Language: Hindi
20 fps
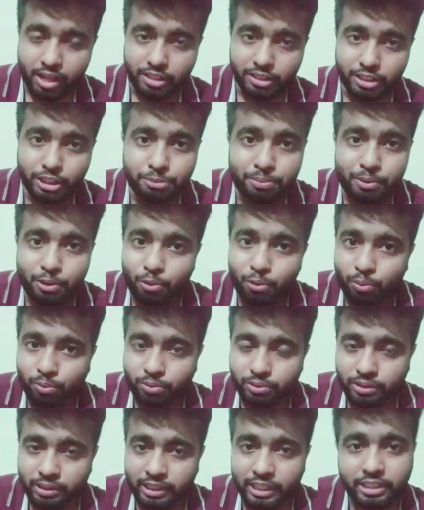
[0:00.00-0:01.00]
जिसमें
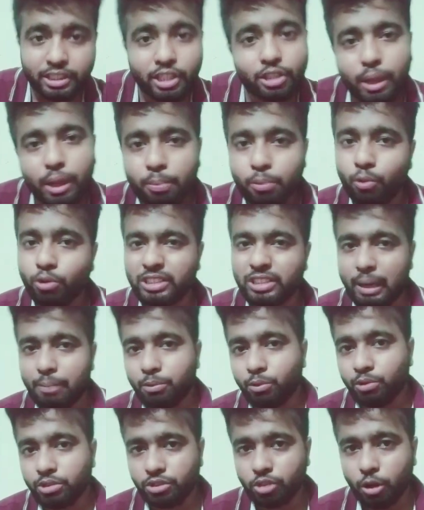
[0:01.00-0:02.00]
टीचर आपको उस
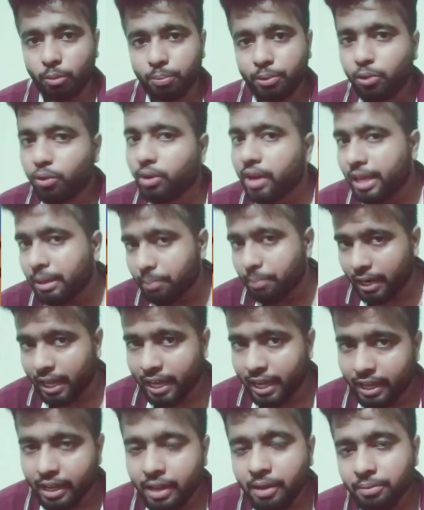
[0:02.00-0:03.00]
चैप्टर उस टॉपिक को नहीं
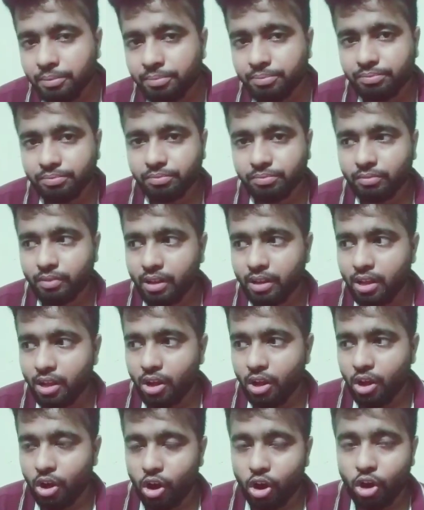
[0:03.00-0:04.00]
पढ़ाएगा
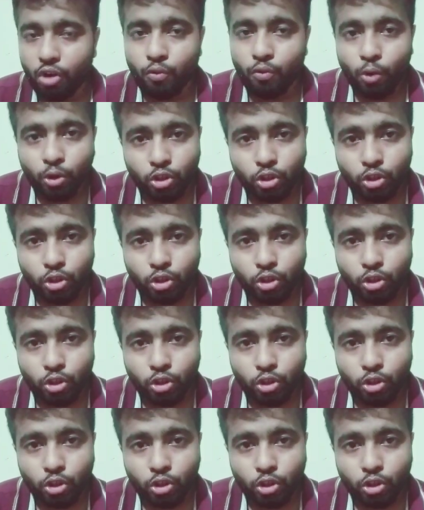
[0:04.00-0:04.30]
और वो